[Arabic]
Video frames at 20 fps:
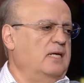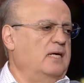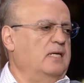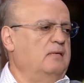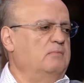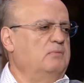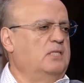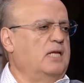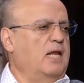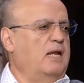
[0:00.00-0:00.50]

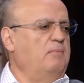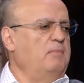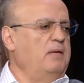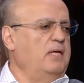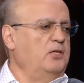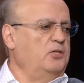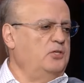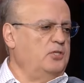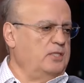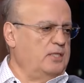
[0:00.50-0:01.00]
يعني
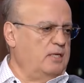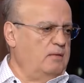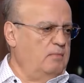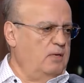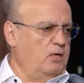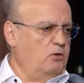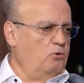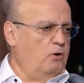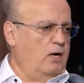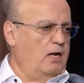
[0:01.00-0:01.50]
مسلمين جزء
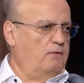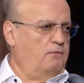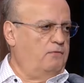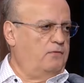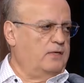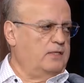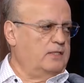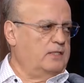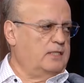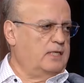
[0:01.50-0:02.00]
منه
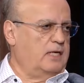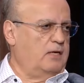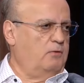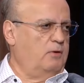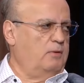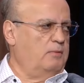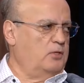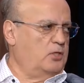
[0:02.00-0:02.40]
للفرنساوي